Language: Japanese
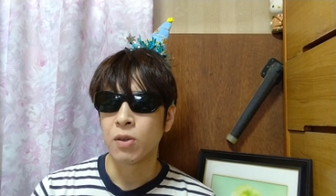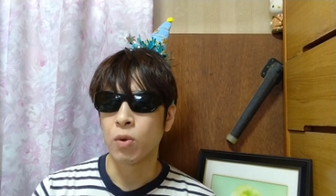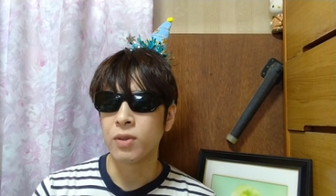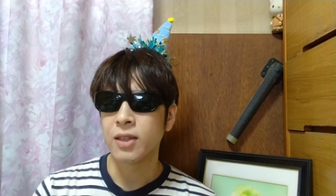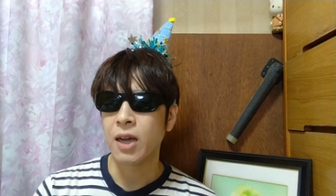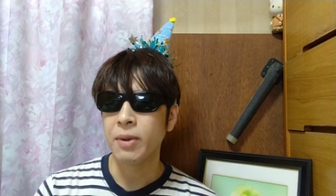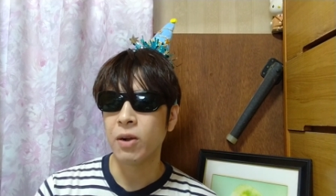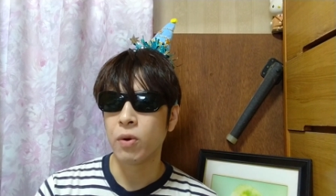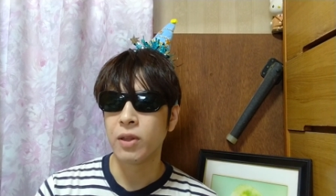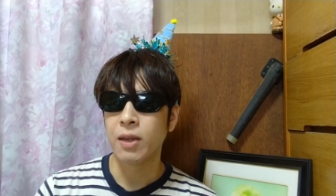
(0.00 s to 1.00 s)
こんなダメ
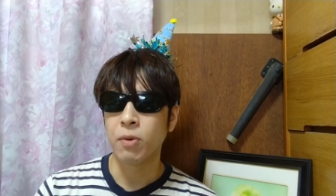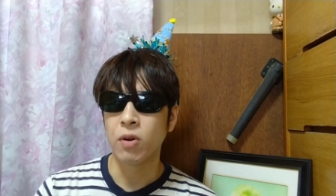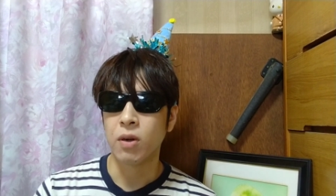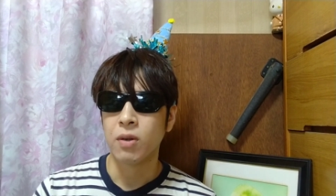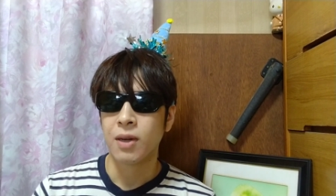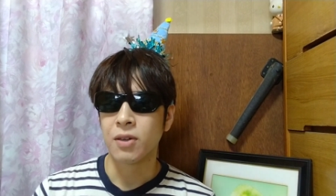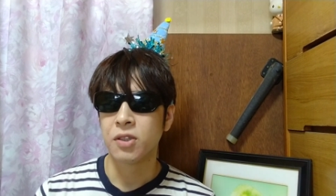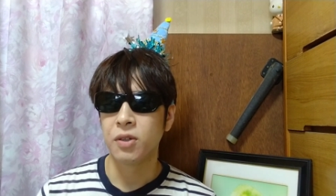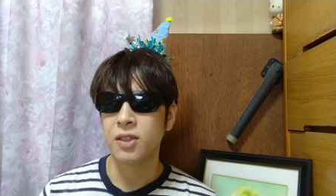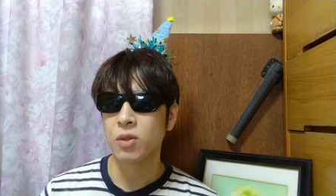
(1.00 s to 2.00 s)
な俺でも、あの、
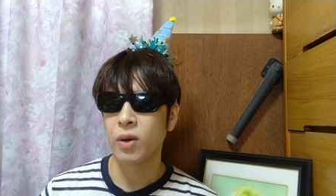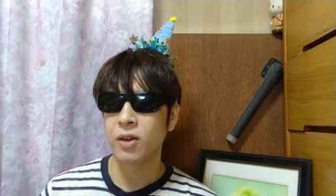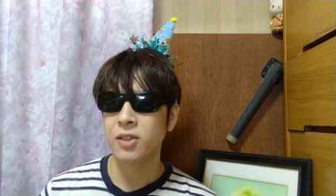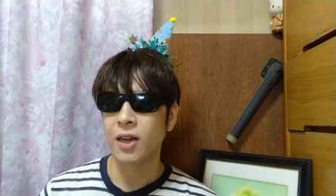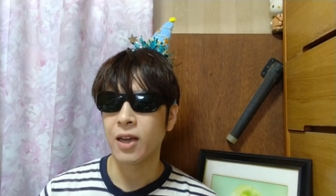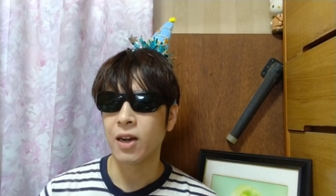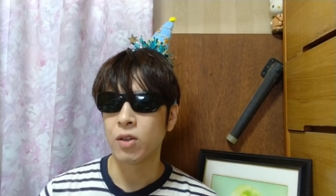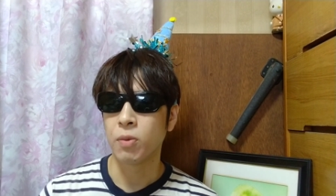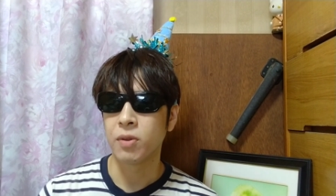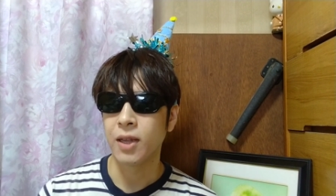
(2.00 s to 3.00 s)
数字は取れるんじゃないかな
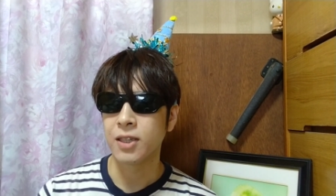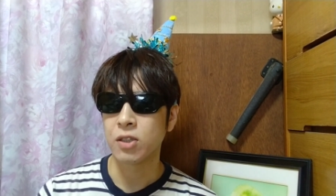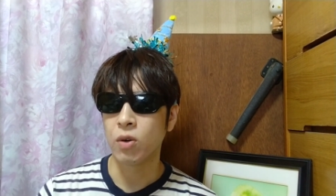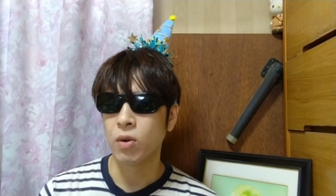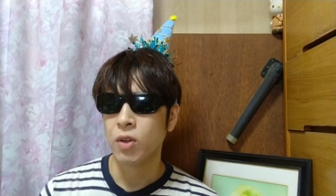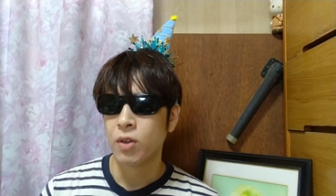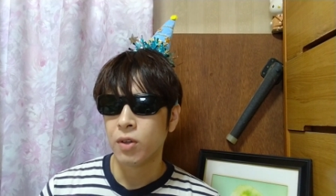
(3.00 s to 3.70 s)
と思って、じゃあその、